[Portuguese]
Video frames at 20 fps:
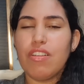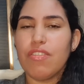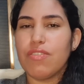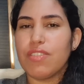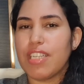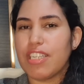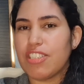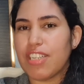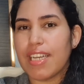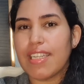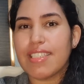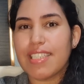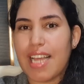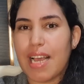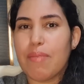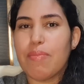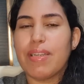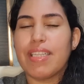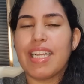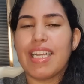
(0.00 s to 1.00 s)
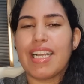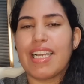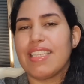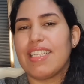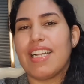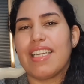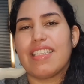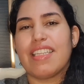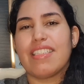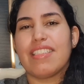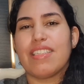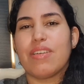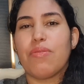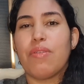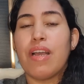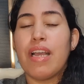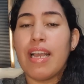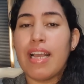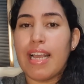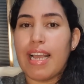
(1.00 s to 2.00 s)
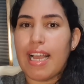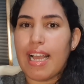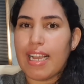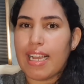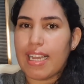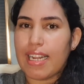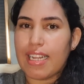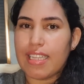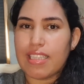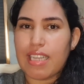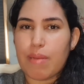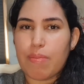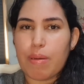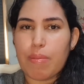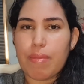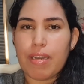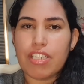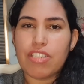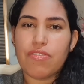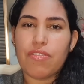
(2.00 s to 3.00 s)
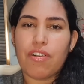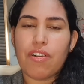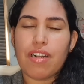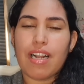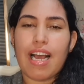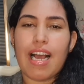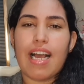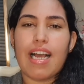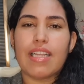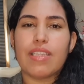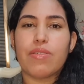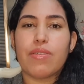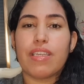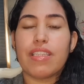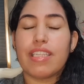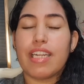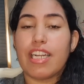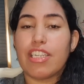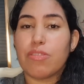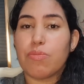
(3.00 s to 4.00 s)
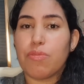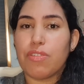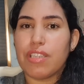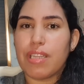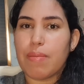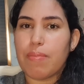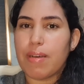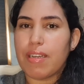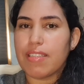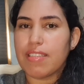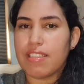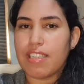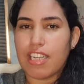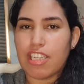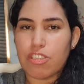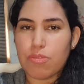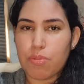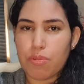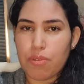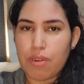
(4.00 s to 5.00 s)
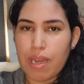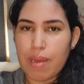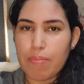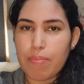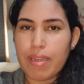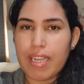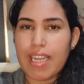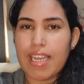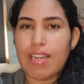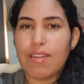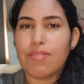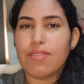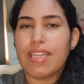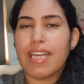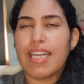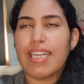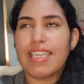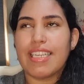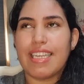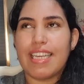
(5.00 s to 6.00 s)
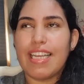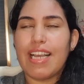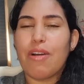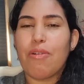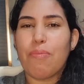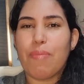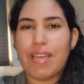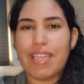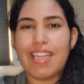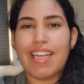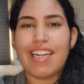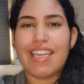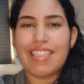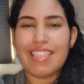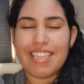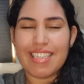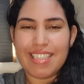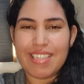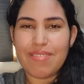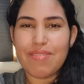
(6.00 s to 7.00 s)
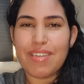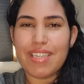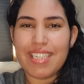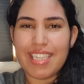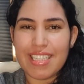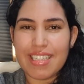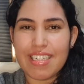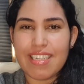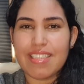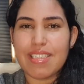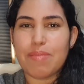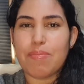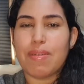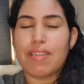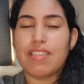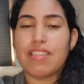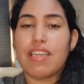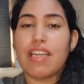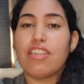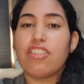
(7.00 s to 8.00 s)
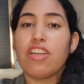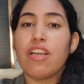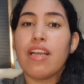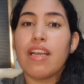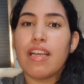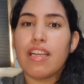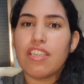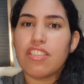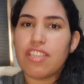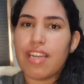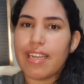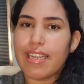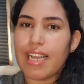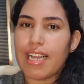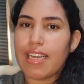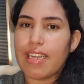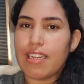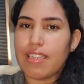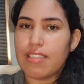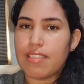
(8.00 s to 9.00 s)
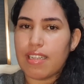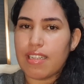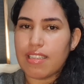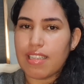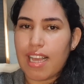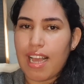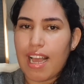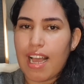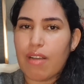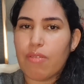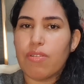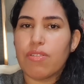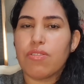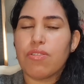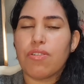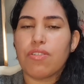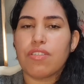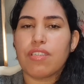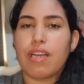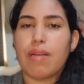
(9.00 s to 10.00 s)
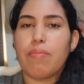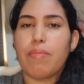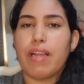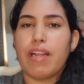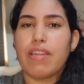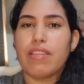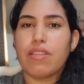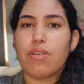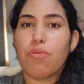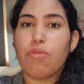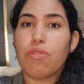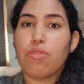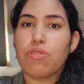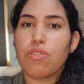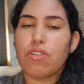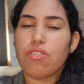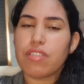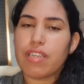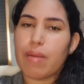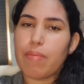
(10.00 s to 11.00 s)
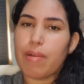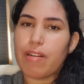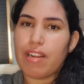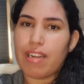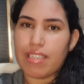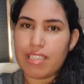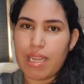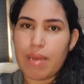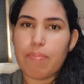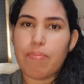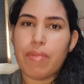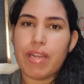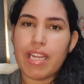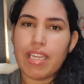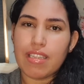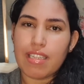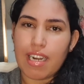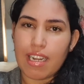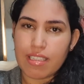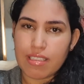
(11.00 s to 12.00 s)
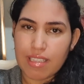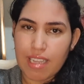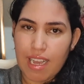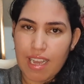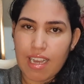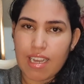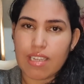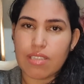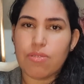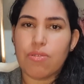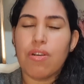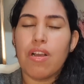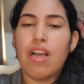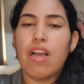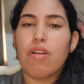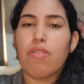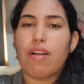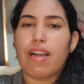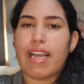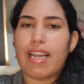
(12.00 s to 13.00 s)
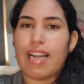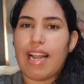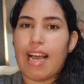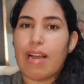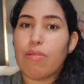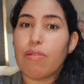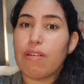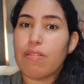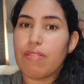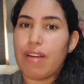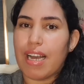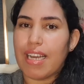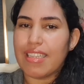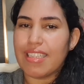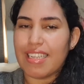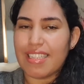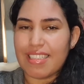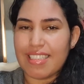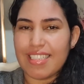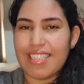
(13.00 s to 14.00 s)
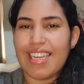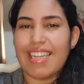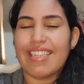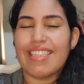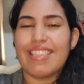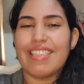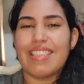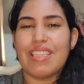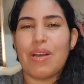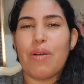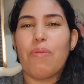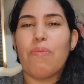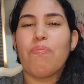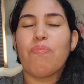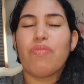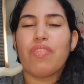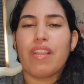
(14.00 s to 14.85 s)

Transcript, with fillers: Vocês já sabem, né, que a hidratação é aquela etapa mais volátil, que traz muita maciez para o cabelo, né? Que ao pé da letra deveria trazer maciez, já que acrescenta água no nosso cabelo. Então, quando o nosso cabelo ele tá bem hidratado, com aquela água guardadinha ali, então